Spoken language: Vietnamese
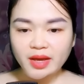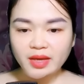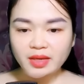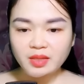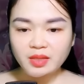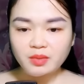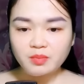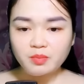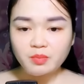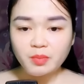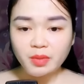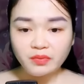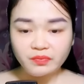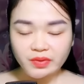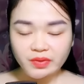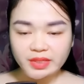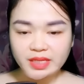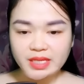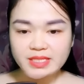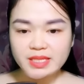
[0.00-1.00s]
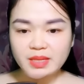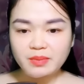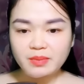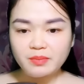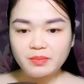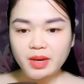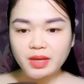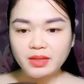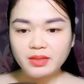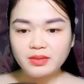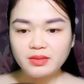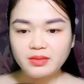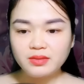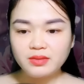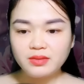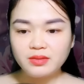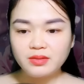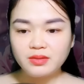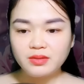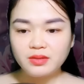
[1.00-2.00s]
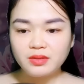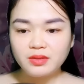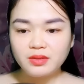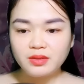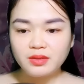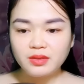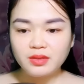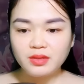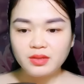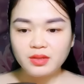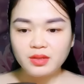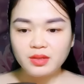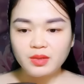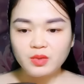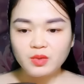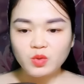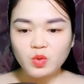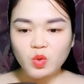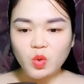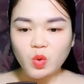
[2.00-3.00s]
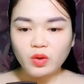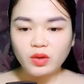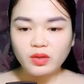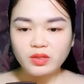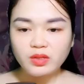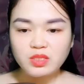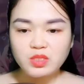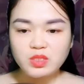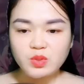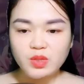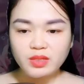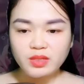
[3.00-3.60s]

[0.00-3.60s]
Đó là một bữa tiệc liên hoan của bạn cùng lớp, tôi làm chứng.